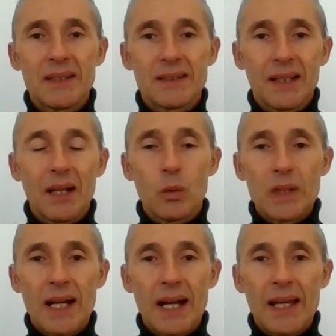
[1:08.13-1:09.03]
Mentre la
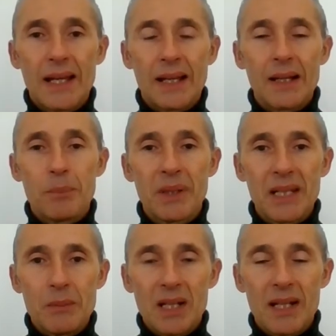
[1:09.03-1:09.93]
guida è
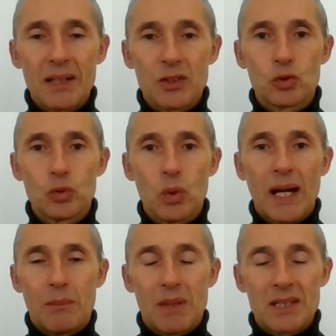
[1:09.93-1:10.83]
reperibile su
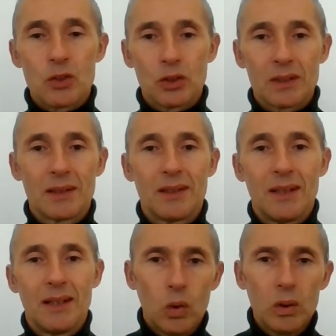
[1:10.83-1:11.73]
Amazon.
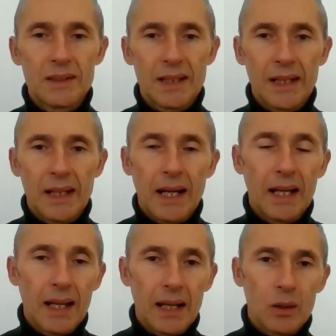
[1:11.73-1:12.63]
Oltre
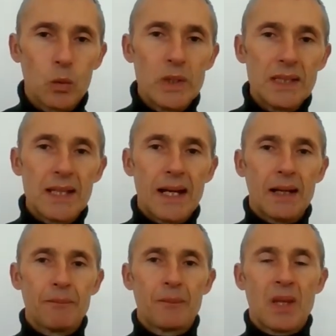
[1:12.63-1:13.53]
alla
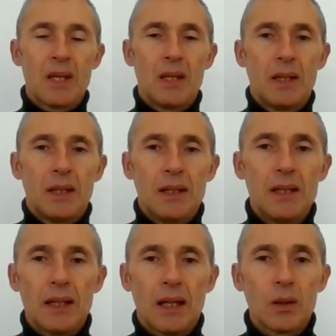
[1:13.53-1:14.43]
guida
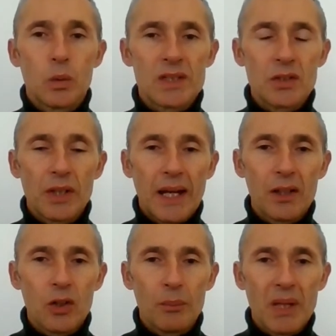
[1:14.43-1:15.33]
e al
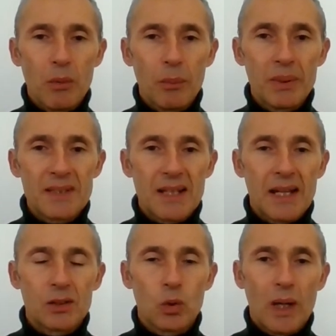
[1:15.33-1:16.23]
questionario abbiamo
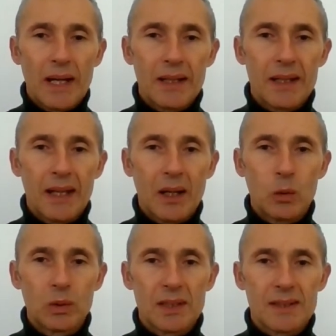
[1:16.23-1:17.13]
pensato anche a
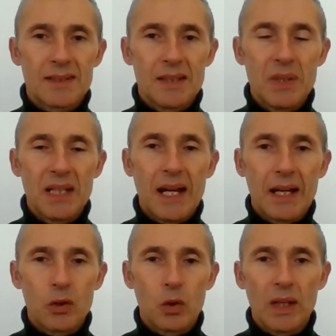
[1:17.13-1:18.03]
un
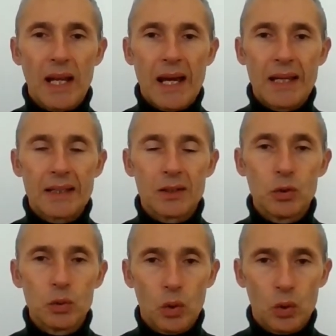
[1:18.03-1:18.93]
seminario online
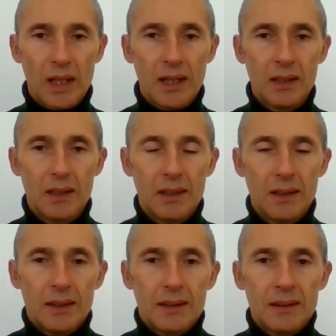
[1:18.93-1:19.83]
di un'ora
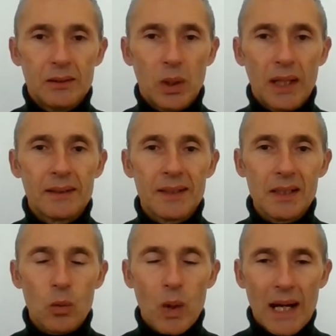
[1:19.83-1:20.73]
durante
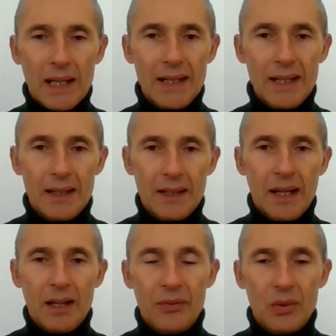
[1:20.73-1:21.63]
il
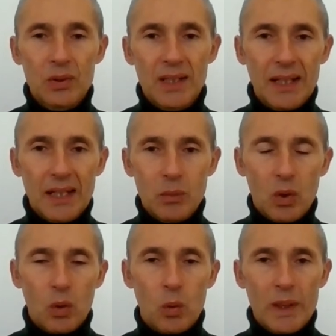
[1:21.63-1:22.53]
quale
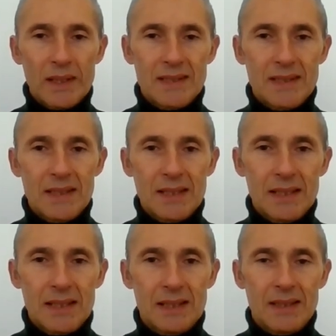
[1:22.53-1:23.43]
affronteremo
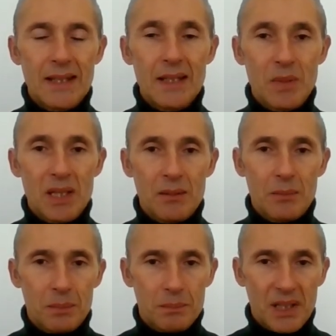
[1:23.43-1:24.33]
questi
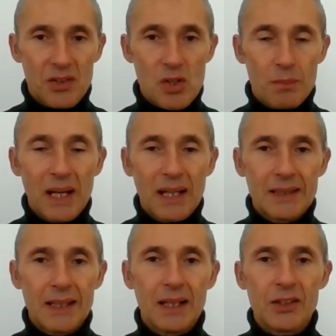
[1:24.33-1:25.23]
temi
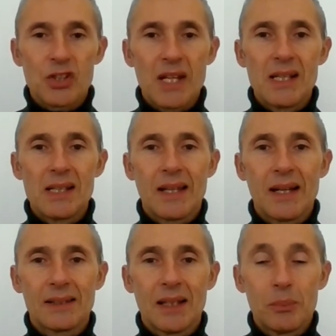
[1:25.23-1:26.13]
principali della
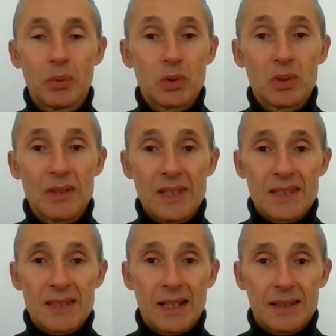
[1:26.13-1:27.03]
scelta dal punto di
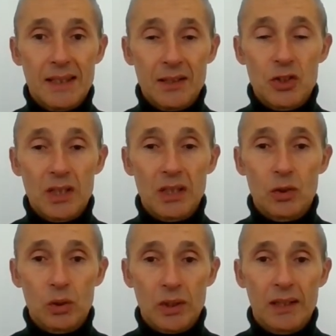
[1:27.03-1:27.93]
vista del
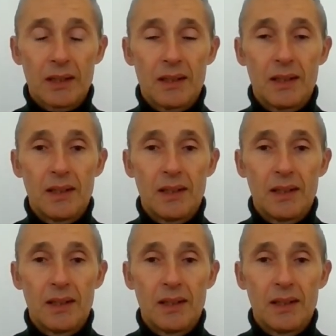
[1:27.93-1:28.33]
genitore.